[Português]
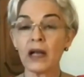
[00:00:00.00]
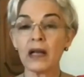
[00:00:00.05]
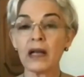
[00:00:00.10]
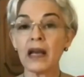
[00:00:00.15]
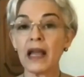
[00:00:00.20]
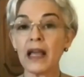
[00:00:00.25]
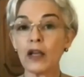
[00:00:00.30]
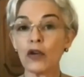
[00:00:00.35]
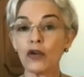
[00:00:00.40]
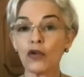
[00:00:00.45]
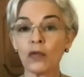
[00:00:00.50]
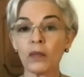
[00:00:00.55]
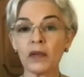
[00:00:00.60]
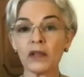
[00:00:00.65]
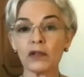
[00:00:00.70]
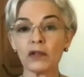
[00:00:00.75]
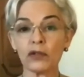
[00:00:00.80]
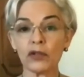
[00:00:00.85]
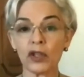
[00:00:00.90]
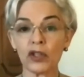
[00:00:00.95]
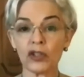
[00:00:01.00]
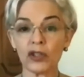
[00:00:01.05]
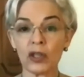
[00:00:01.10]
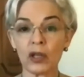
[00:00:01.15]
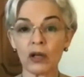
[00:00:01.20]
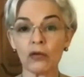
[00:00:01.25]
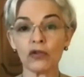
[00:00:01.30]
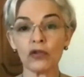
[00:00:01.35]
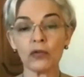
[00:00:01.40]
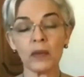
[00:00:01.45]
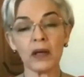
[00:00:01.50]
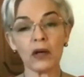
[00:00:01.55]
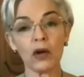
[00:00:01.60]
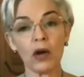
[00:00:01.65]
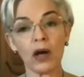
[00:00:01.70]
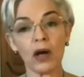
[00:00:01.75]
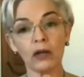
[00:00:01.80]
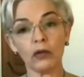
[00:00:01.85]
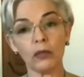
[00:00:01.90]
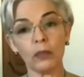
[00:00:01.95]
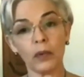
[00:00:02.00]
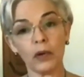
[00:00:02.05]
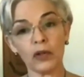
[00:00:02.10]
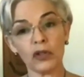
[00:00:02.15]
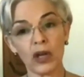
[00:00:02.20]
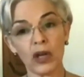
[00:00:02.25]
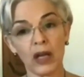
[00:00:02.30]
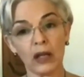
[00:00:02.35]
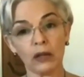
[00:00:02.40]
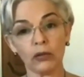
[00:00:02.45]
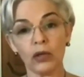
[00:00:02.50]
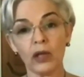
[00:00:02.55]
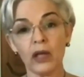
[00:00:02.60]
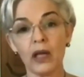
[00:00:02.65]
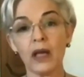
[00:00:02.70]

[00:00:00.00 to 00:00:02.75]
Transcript: nenhuma sugestão de melhora do projeto.